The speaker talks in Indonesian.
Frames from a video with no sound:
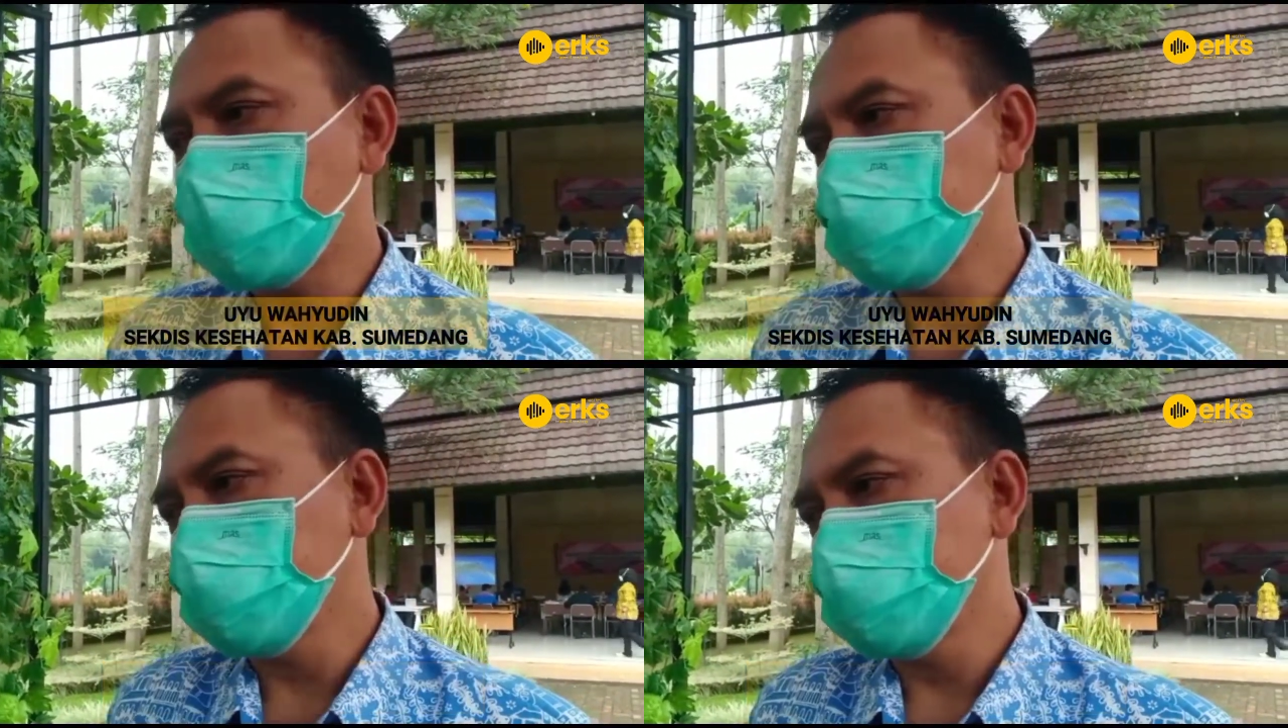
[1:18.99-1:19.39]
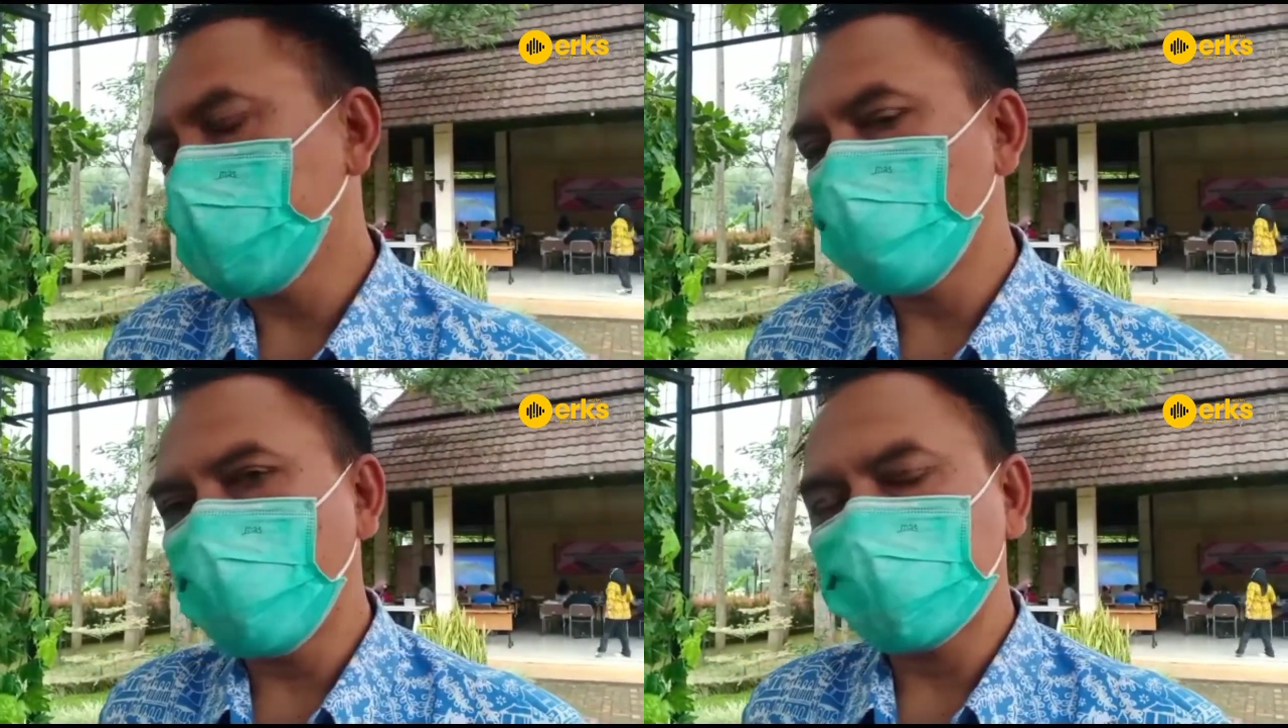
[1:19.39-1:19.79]
stunting di
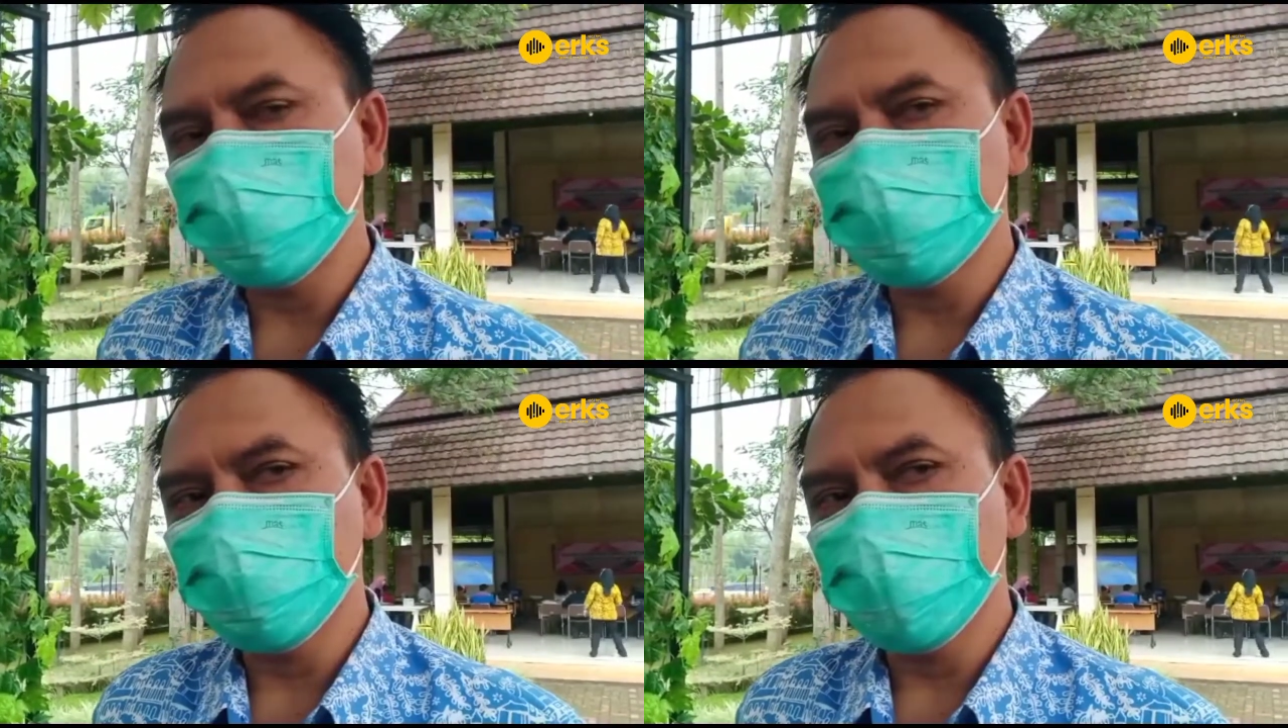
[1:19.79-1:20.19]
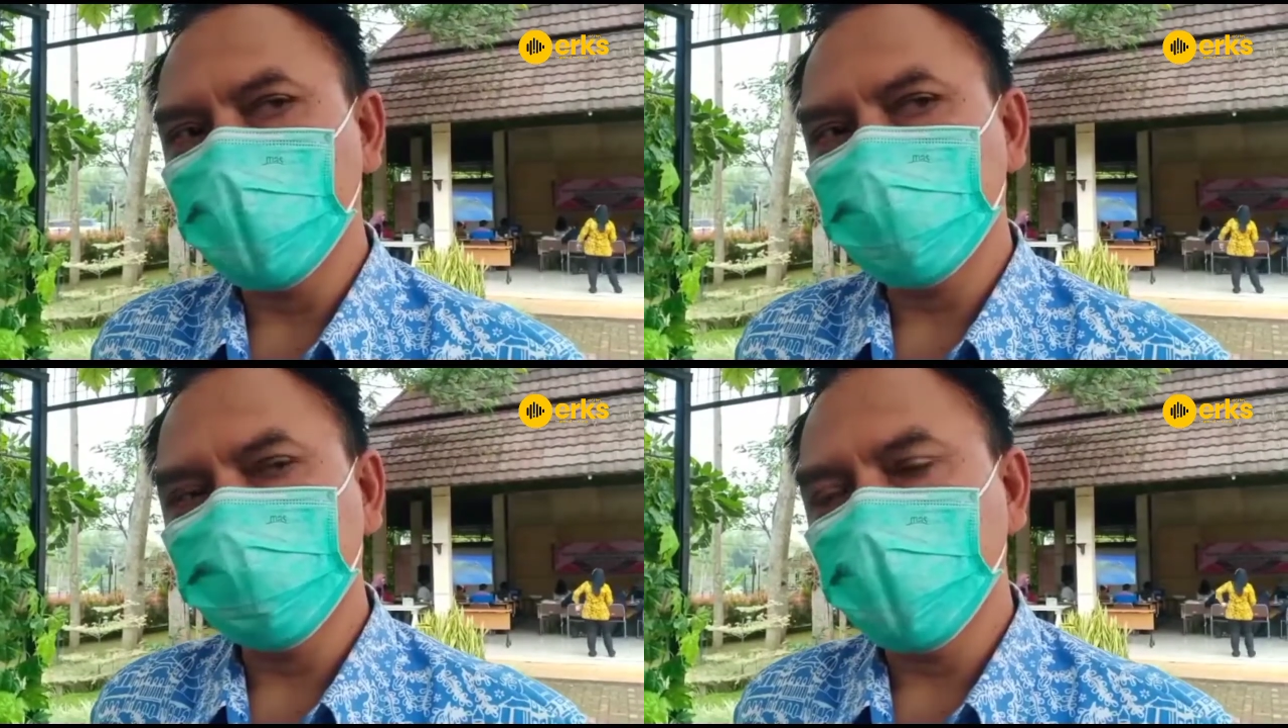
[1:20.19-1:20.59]
Kabupaten
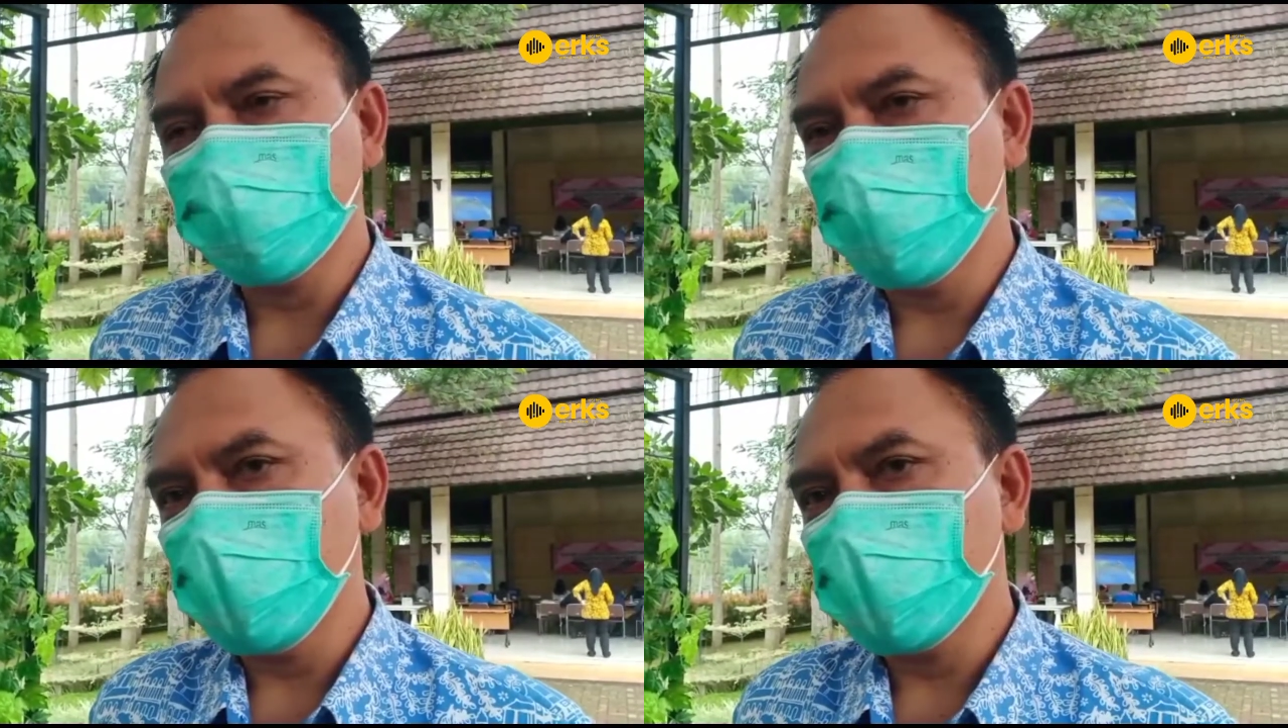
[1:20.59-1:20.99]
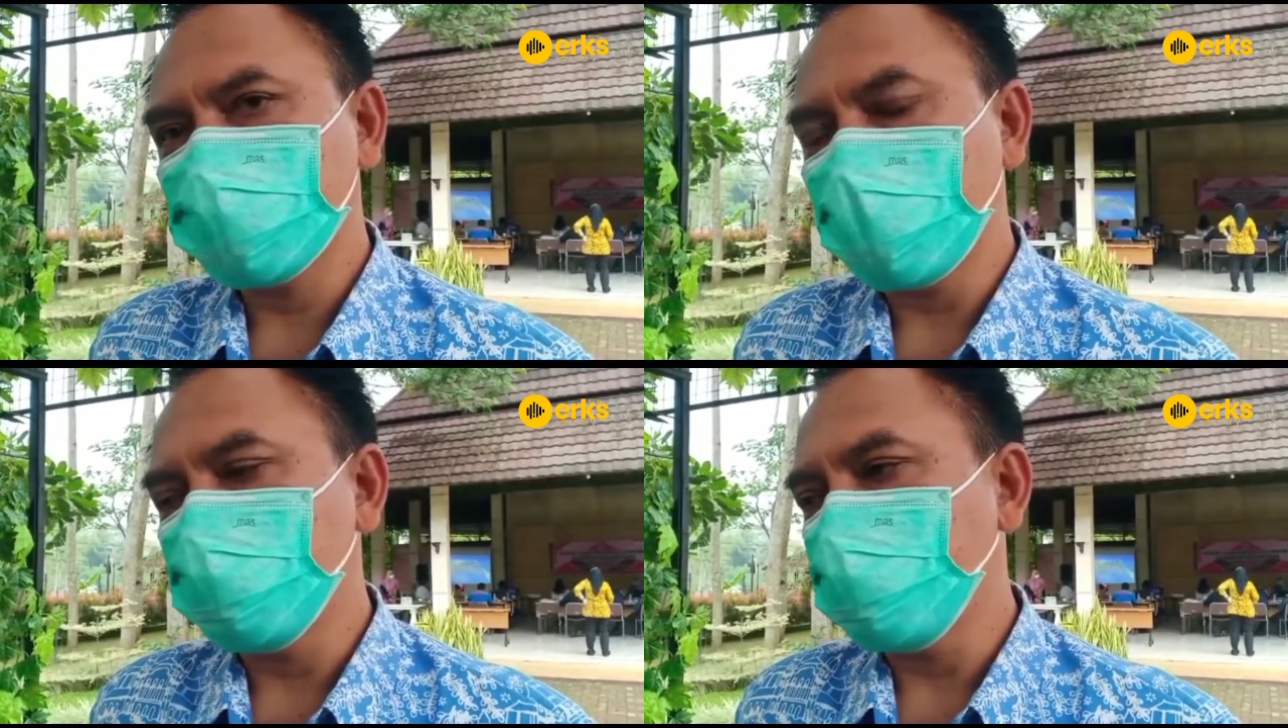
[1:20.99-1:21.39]
Sumedang benar-benar
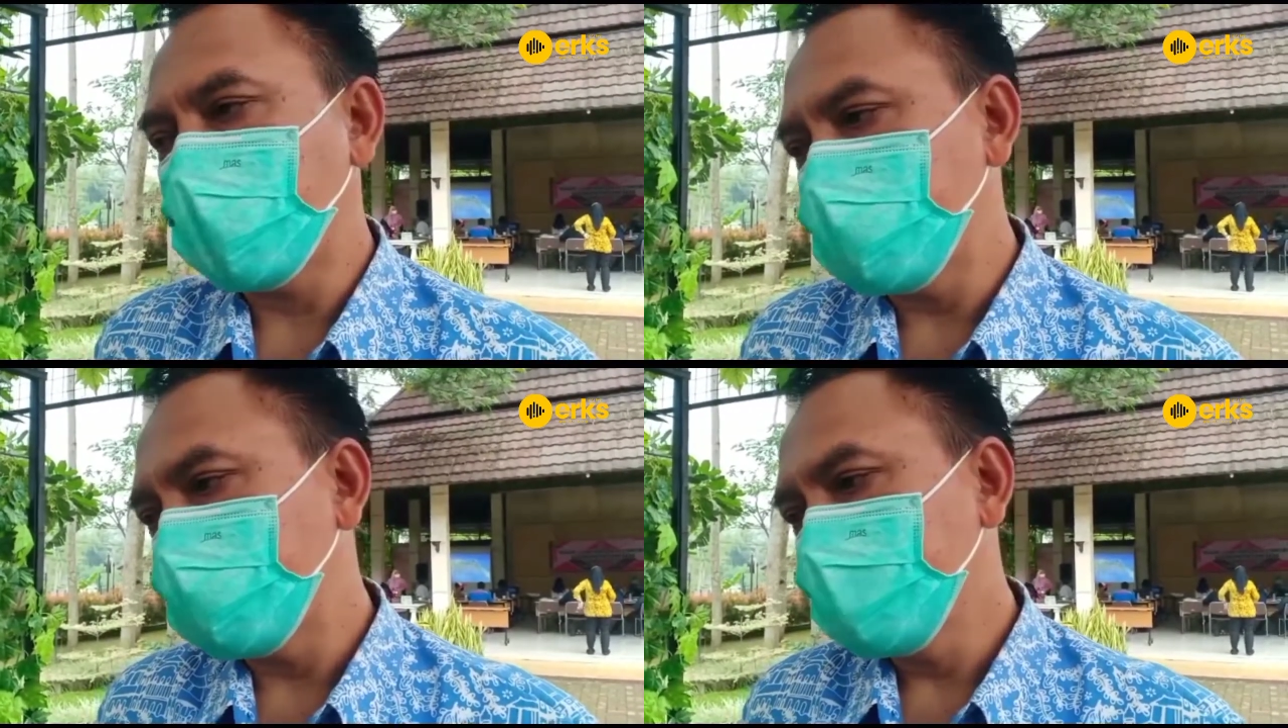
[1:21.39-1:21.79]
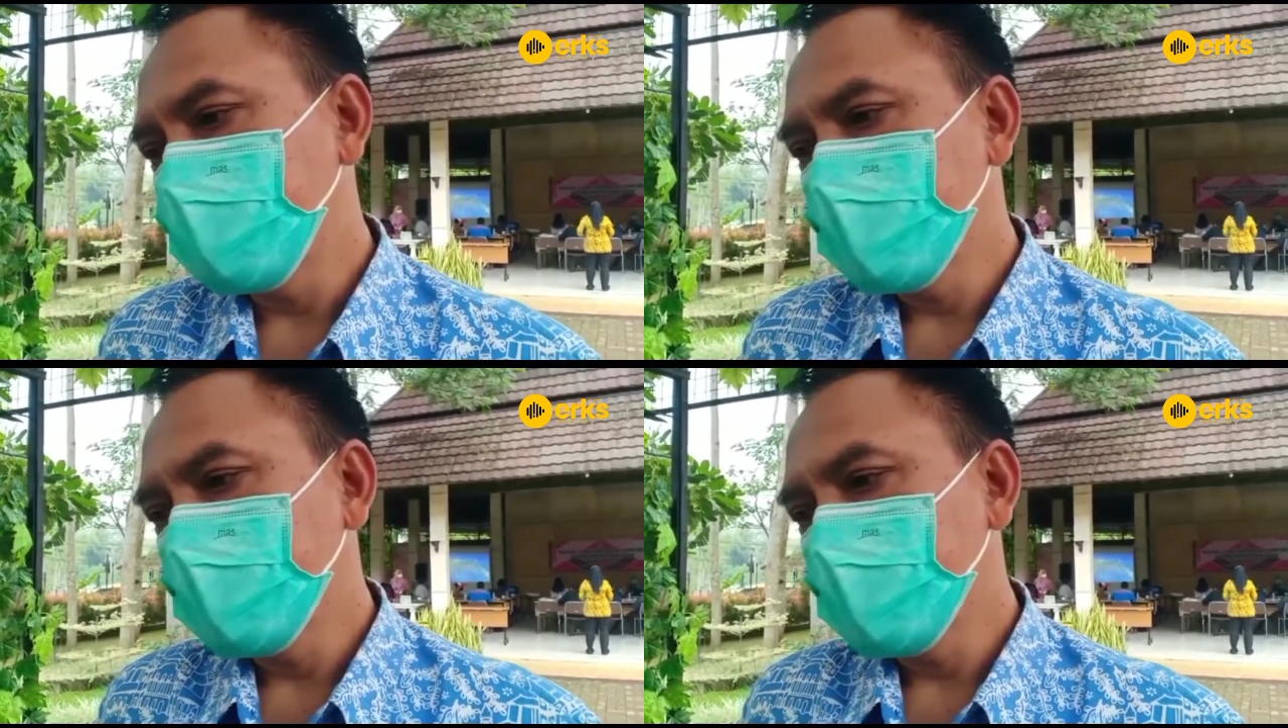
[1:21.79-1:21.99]
sampai